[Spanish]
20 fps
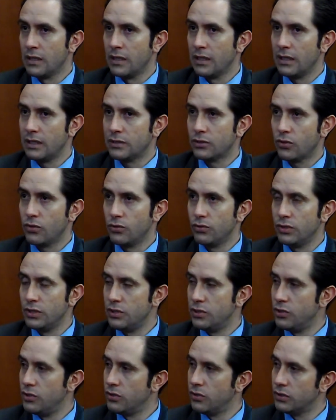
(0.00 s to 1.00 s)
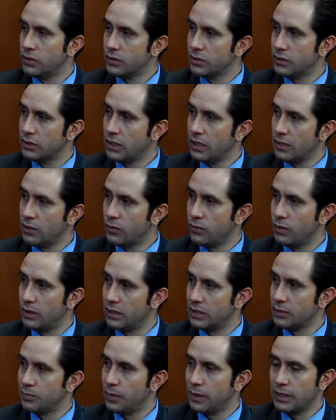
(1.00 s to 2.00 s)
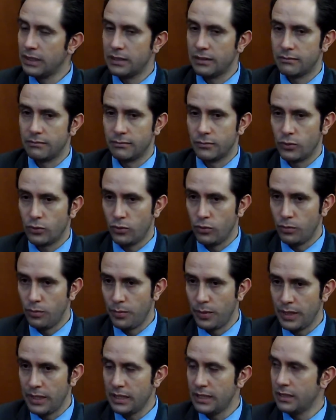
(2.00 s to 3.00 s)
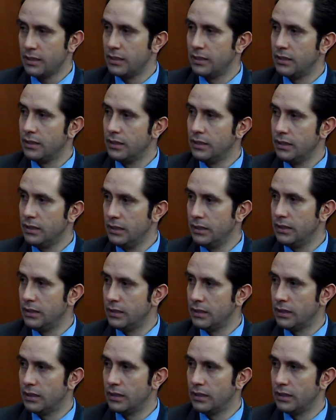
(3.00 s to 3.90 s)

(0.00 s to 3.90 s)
las condiciones adecuadas para comprar y